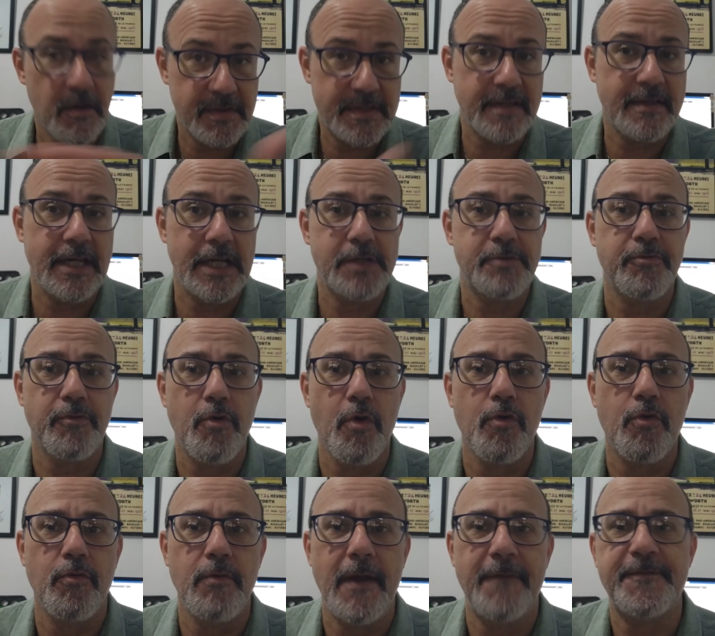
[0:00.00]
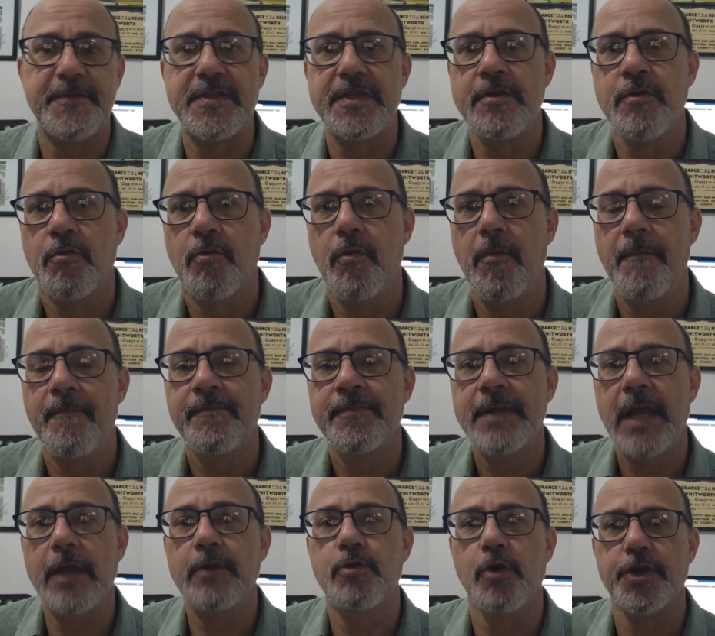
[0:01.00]
não se classificou com o F5
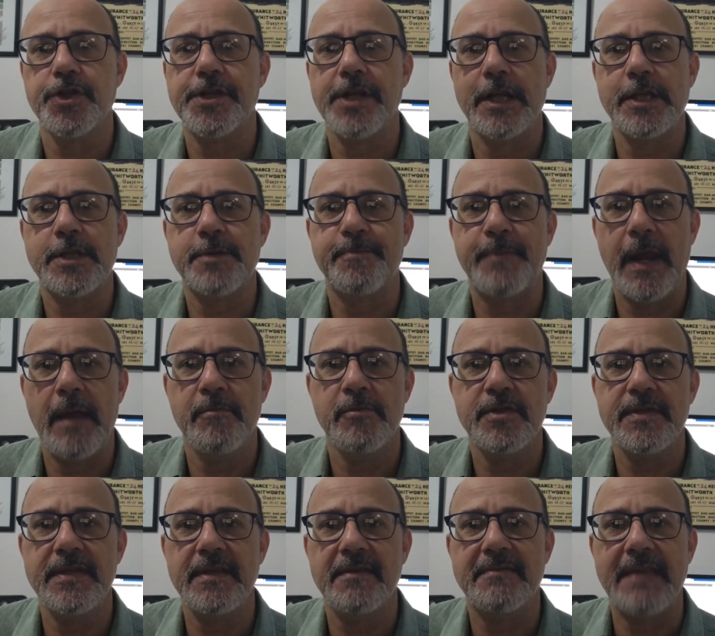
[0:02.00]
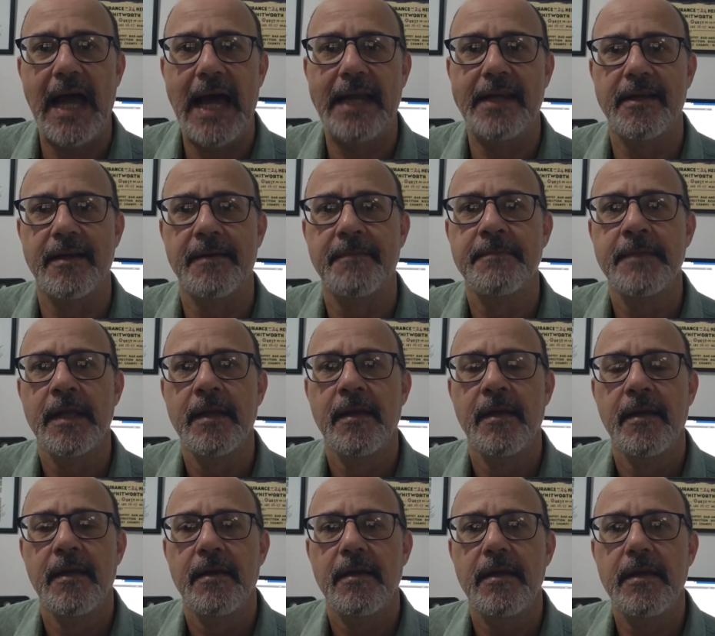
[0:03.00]
em dois grandes prêmios, Itália
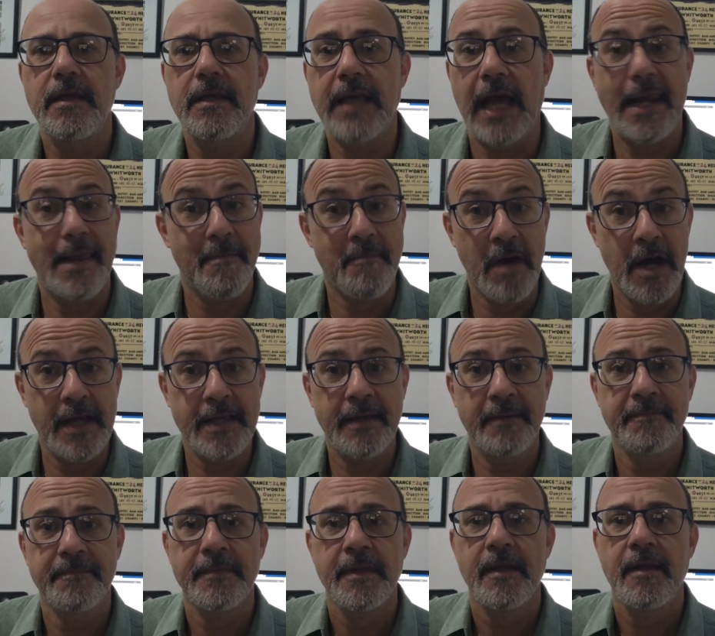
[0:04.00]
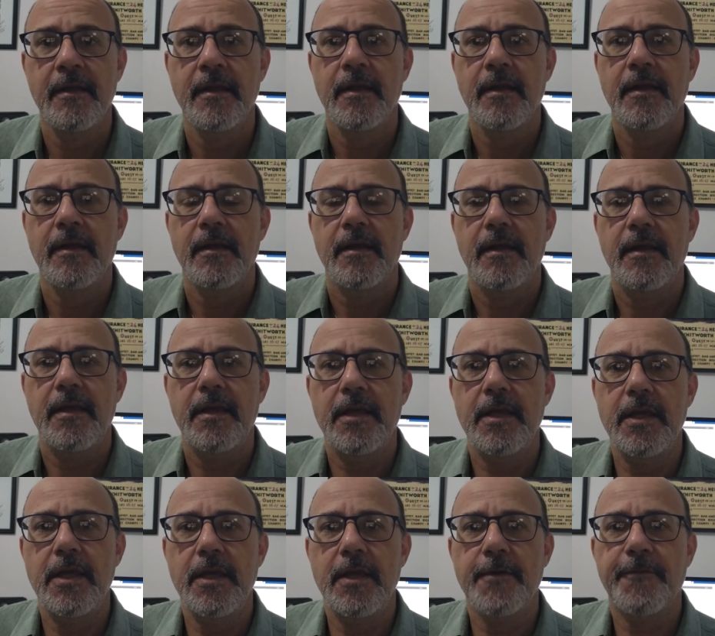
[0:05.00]
e Alemanha,
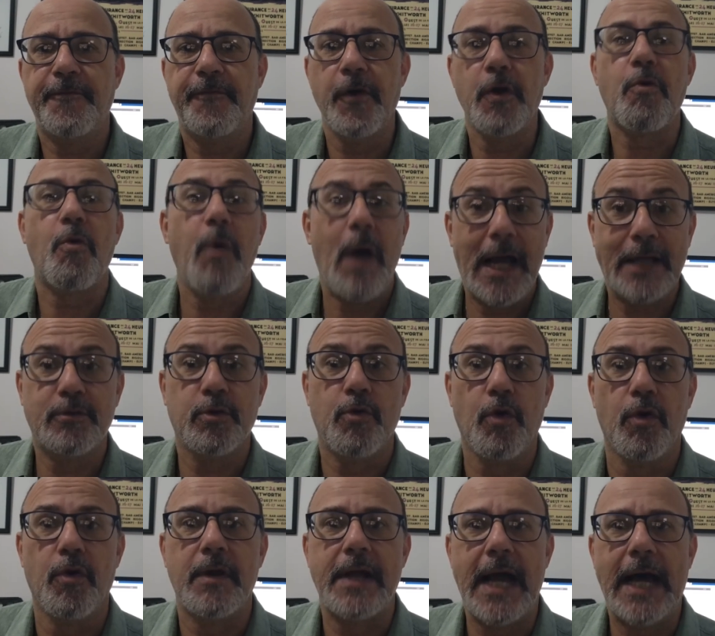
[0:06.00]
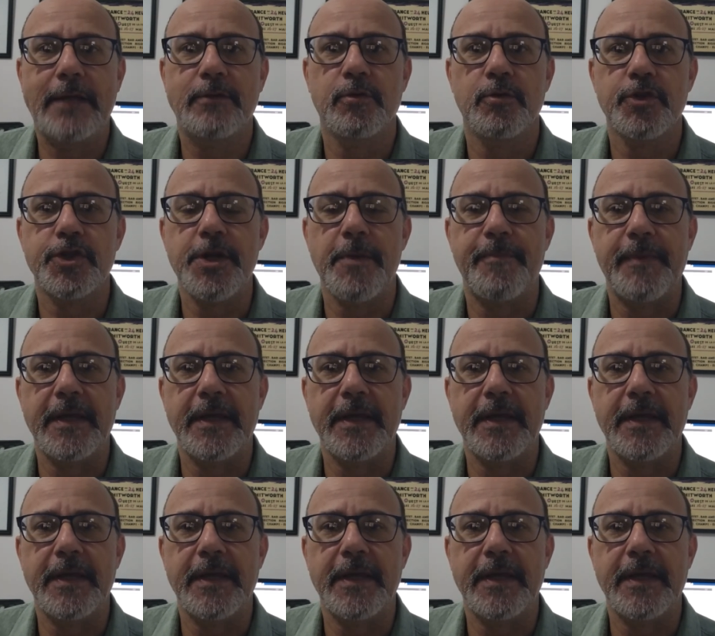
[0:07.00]
e foi quarto colocado no